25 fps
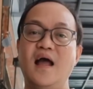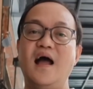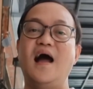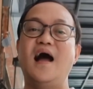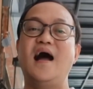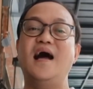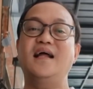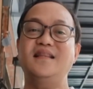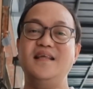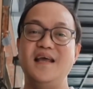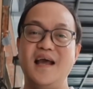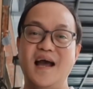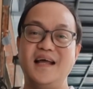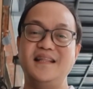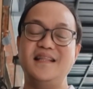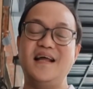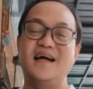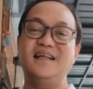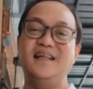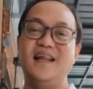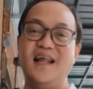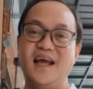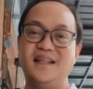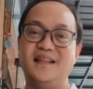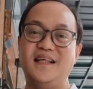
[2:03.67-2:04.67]
At yan ang
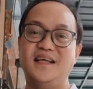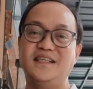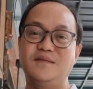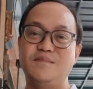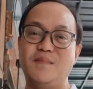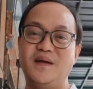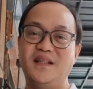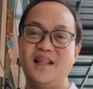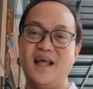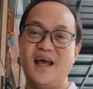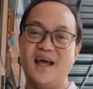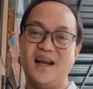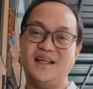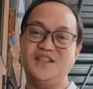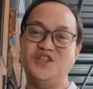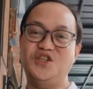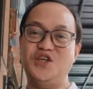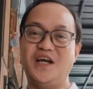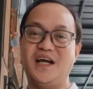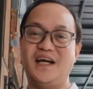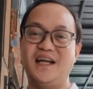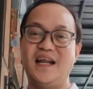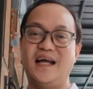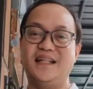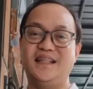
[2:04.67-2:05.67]
latest bandera
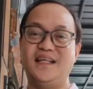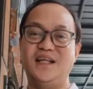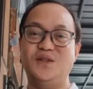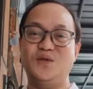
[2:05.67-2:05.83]
chika natin